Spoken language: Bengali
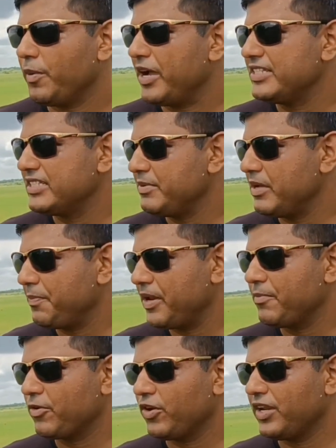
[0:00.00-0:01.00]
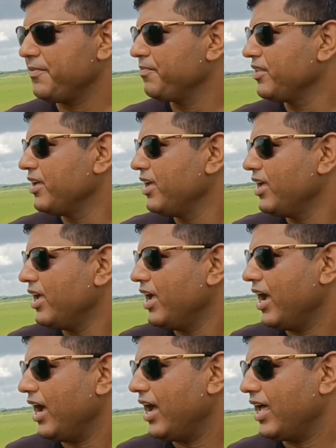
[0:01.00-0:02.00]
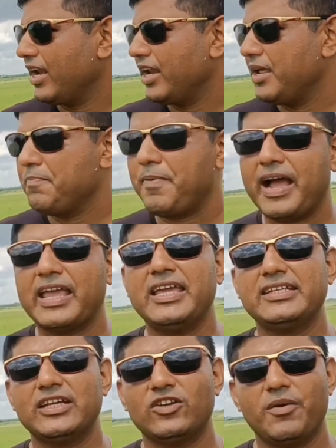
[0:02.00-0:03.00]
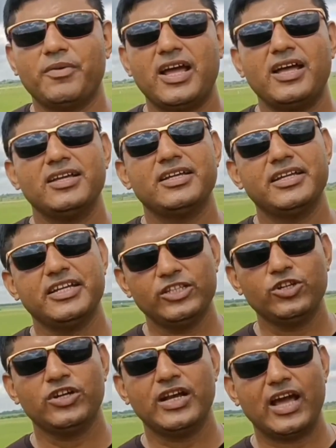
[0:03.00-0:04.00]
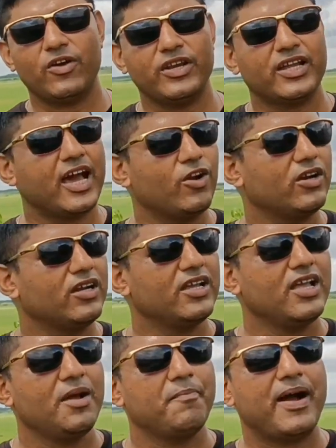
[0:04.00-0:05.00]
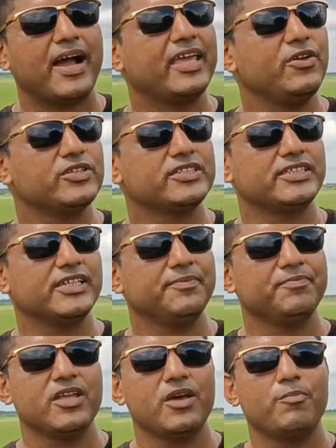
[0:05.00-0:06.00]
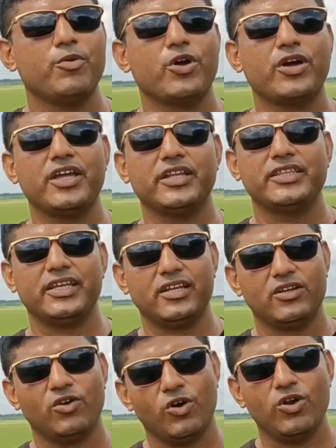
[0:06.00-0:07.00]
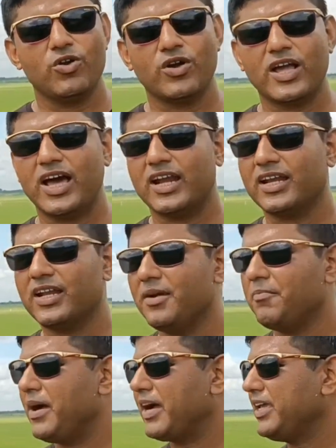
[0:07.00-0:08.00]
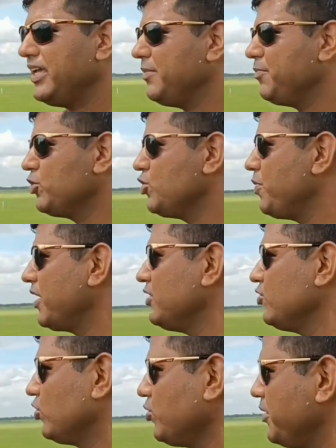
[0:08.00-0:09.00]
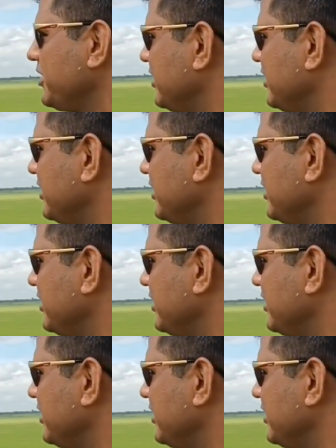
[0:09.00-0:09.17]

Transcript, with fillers: সবাই জীবে প্রেম করি আর এই পাখি যেন আমরা নিধন না করি কারণ পাখি হচ্ছে প্রকৃতির অলঙ্কার পাখি পশু পাখি যত